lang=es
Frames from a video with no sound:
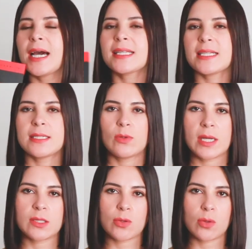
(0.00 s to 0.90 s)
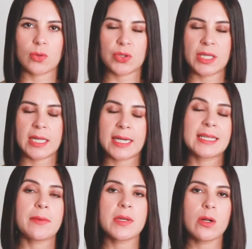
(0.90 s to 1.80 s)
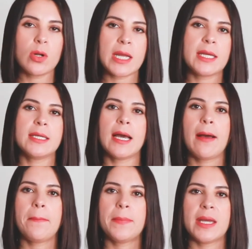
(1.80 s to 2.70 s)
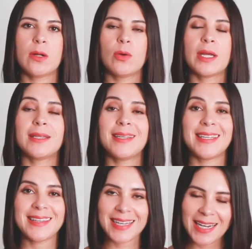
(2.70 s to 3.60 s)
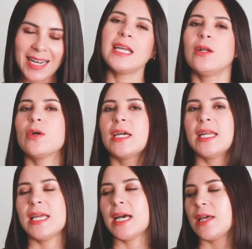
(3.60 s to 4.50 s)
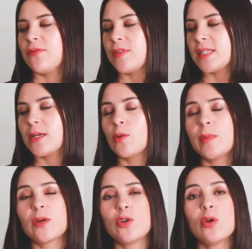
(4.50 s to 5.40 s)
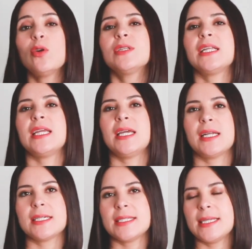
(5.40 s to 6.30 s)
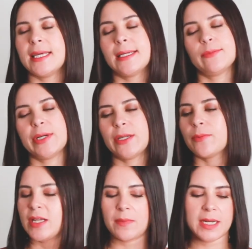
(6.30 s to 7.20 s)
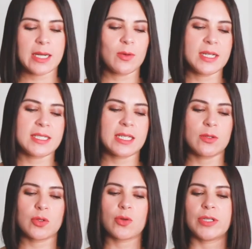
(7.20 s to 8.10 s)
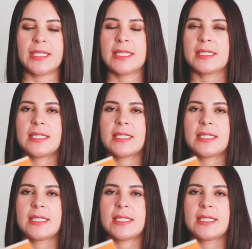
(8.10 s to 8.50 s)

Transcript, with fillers: Cartas de una desconocida, que también también lo leí ya, pero en digital y lo quería en físico, pero no lo tenían, así que bueno, terminé con estas dos joyitas